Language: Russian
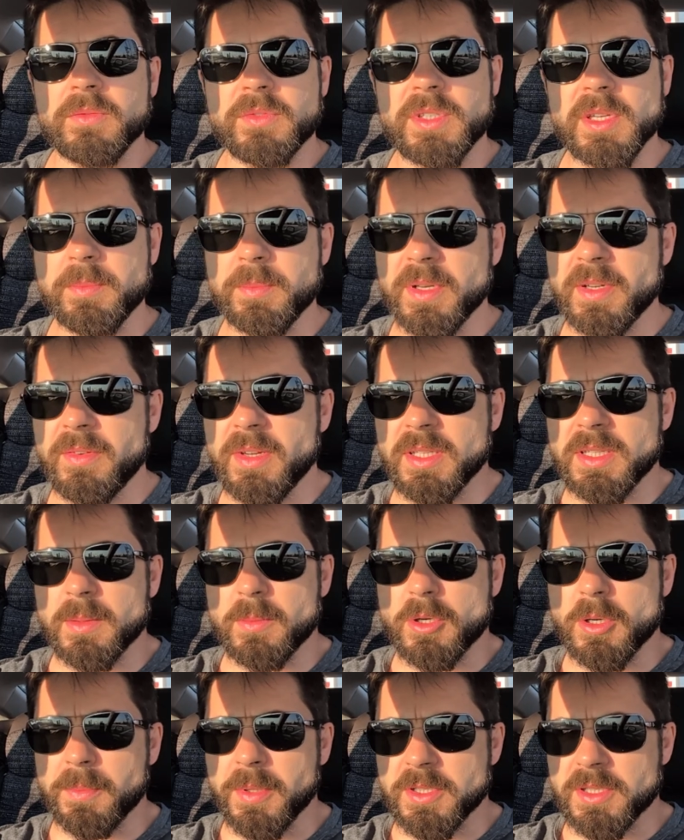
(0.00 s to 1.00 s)
Всем привет,
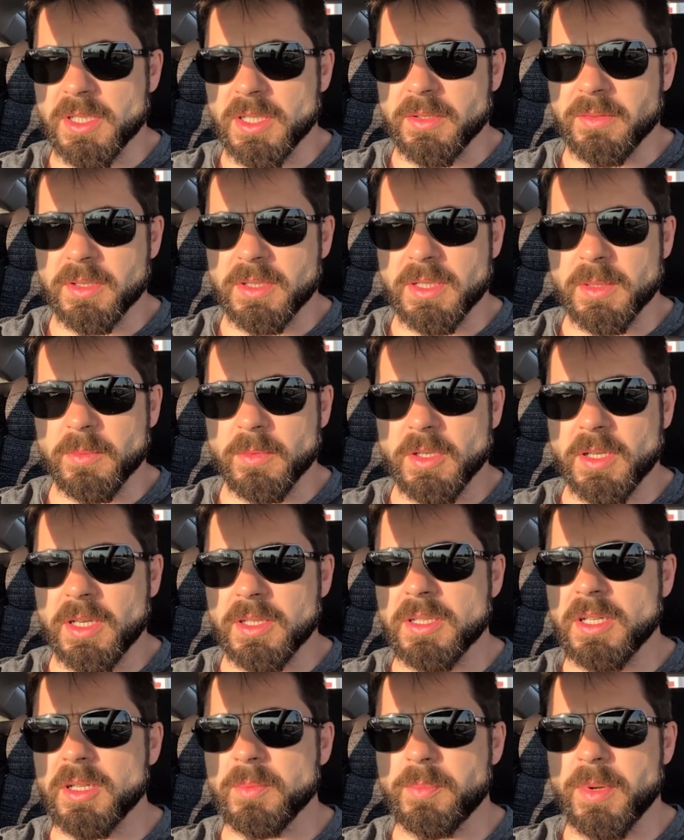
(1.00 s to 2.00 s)
добро пожаловать на мой
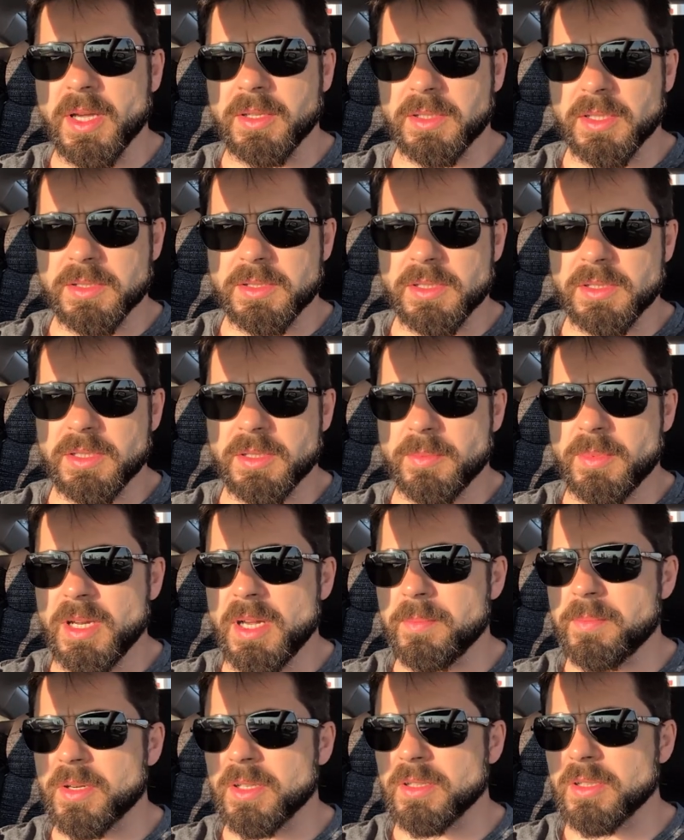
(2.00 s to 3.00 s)
канал, 5
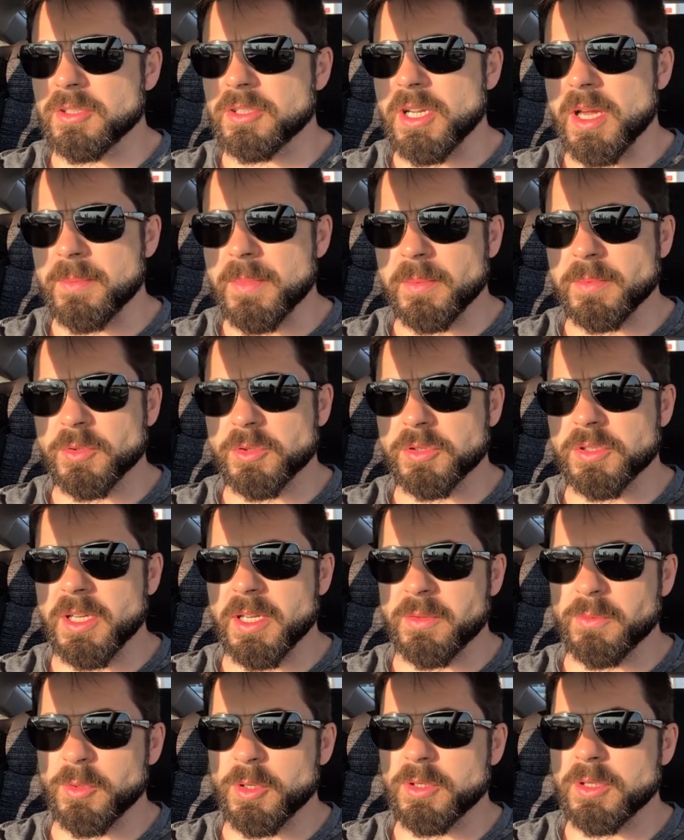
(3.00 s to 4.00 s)
сентября, продолжаем
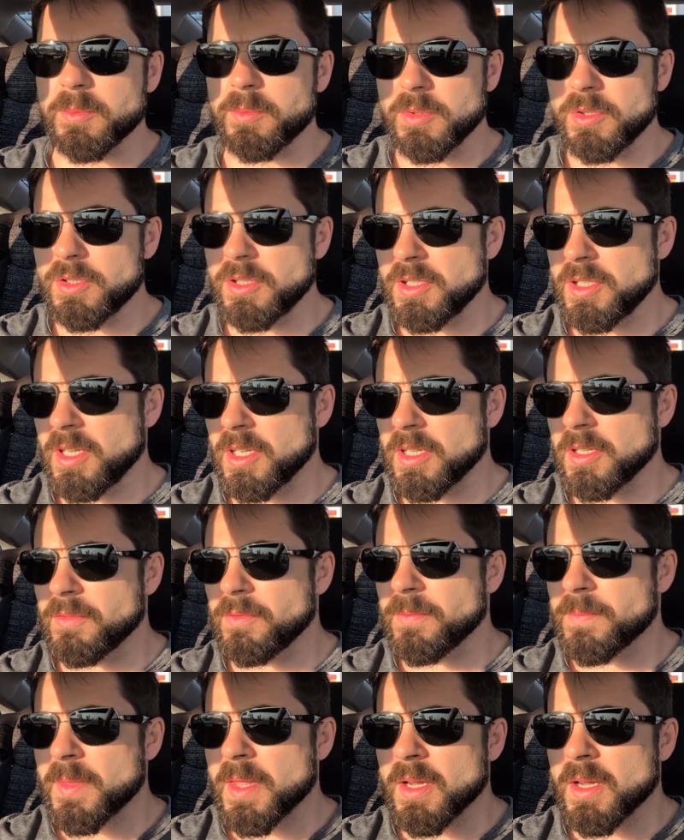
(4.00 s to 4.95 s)
обсуждать войны печенегов.